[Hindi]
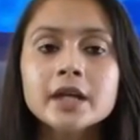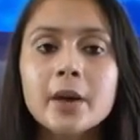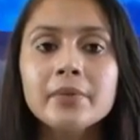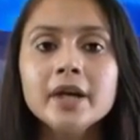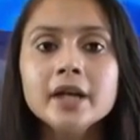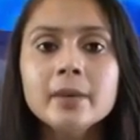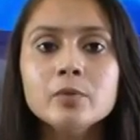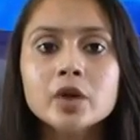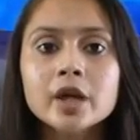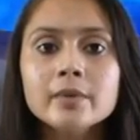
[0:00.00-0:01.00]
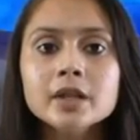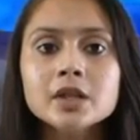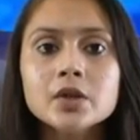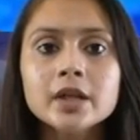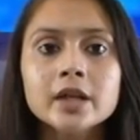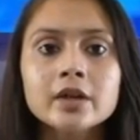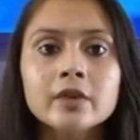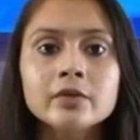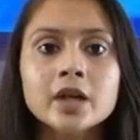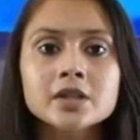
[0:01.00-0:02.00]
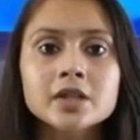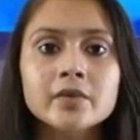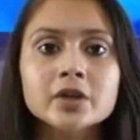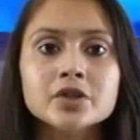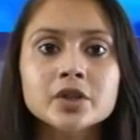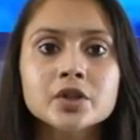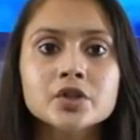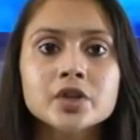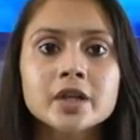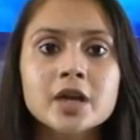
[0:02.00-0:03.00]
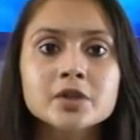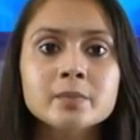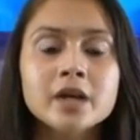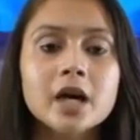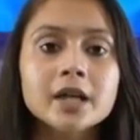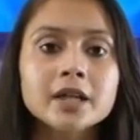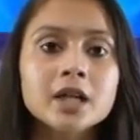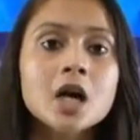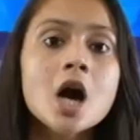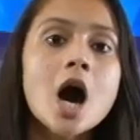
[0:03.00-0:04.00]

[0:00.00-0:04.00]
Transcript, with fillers: कैबिनेट ने मुख्यमंत्री के गृह विधानसभा क्षेत्र सिराज में अटल